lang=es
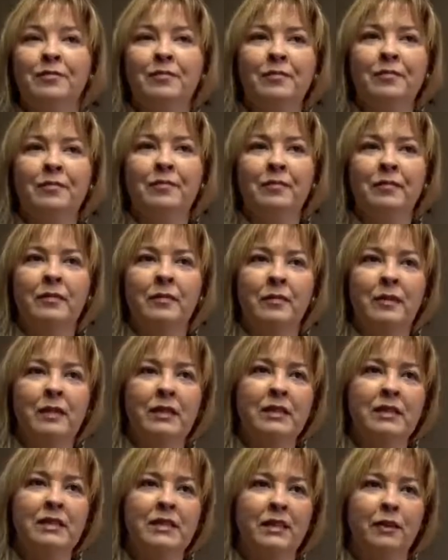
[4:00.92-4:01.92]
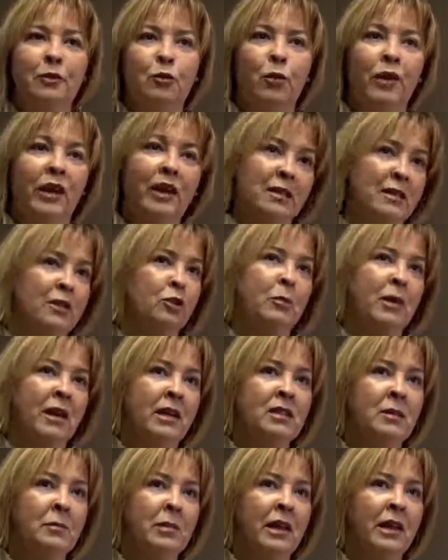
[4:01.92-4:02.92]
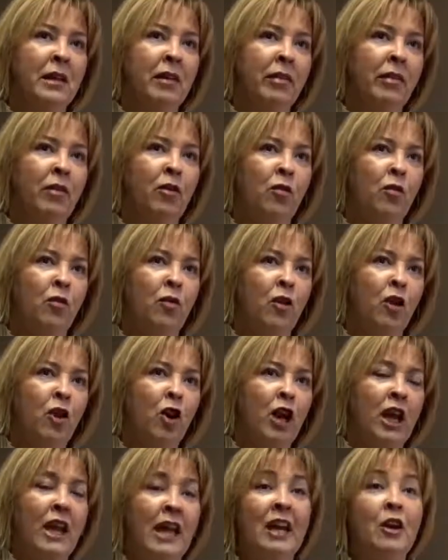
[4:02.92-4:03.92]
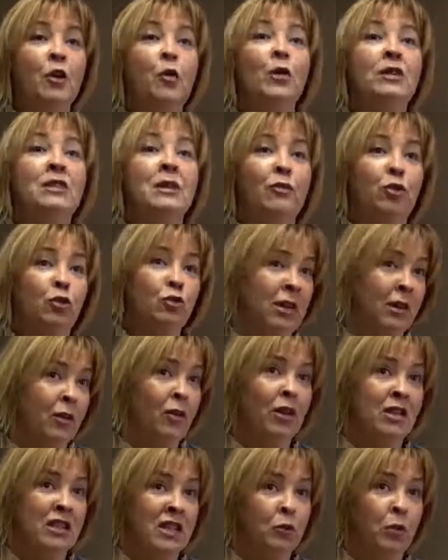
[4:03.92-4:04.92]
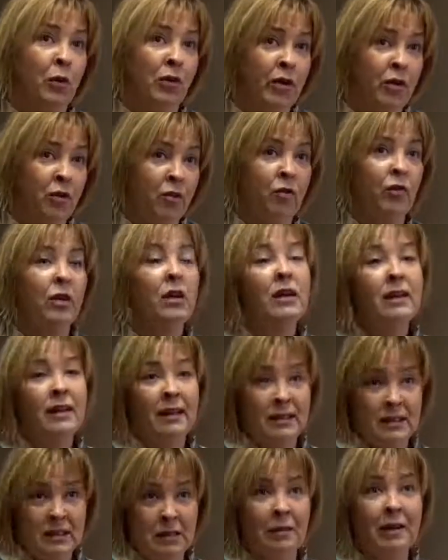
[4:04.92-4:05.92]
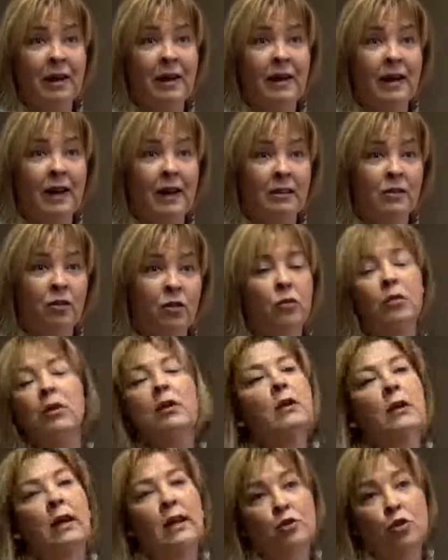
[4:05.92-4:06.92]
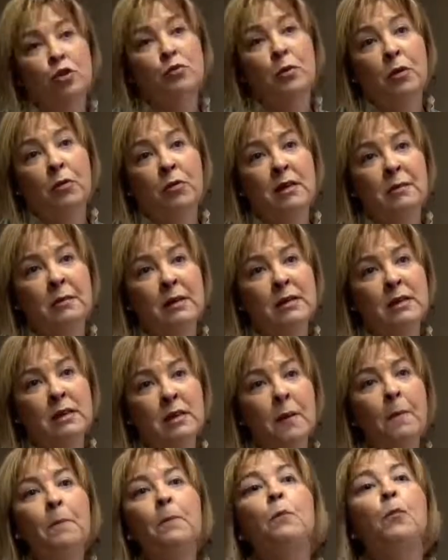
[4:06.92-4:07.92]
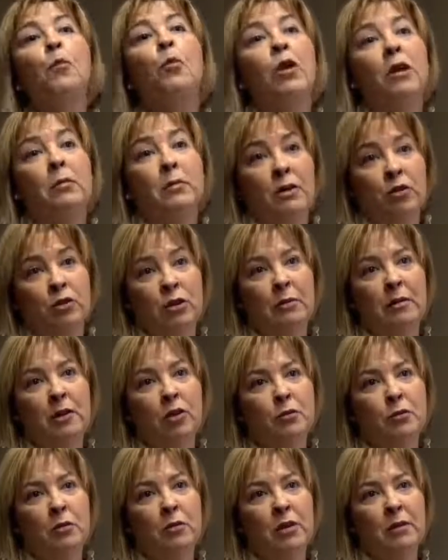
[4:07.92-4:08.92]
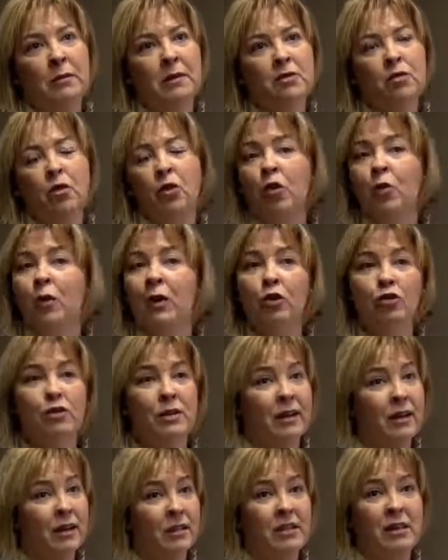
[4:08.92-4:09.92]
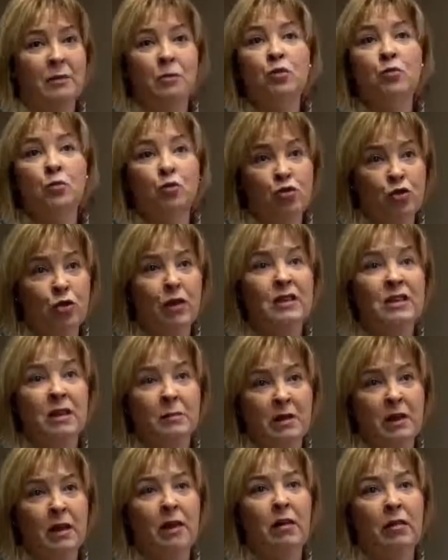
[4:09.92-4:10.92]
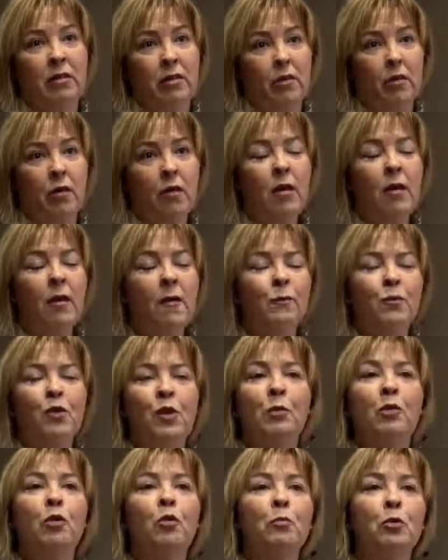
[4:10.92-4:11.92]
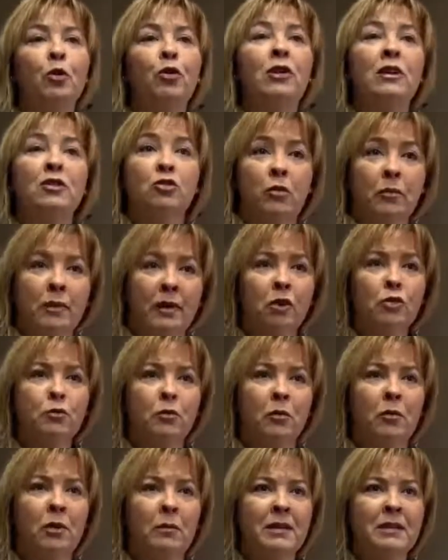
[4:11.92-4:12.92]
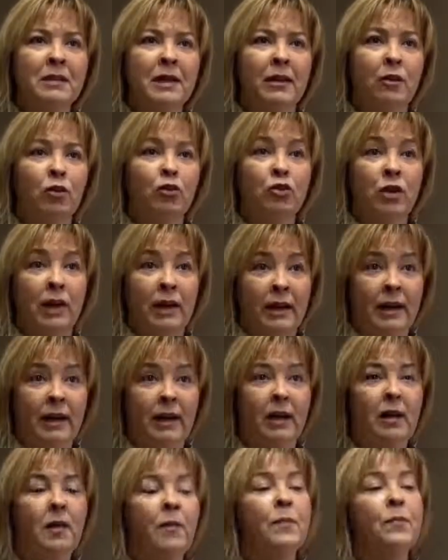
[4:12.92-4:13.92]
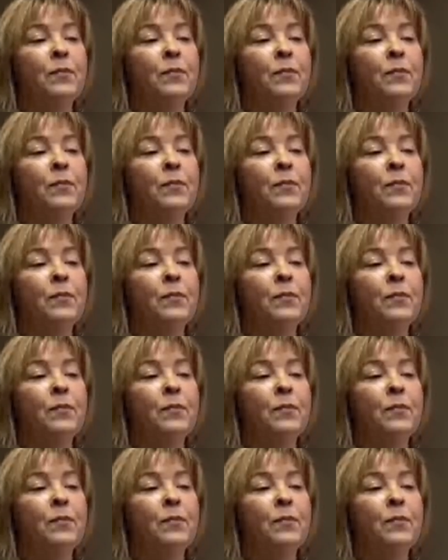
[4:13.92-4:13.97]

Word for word: mm, si tú dejas de tomar esa medicación, y no has afrontado la situación que te estaba generando esos problemas, vuelven otra vez los problemas, con lo cual nos enganchamos mucho a esa medicación. Yo abogo por resolver los problemas que nos generan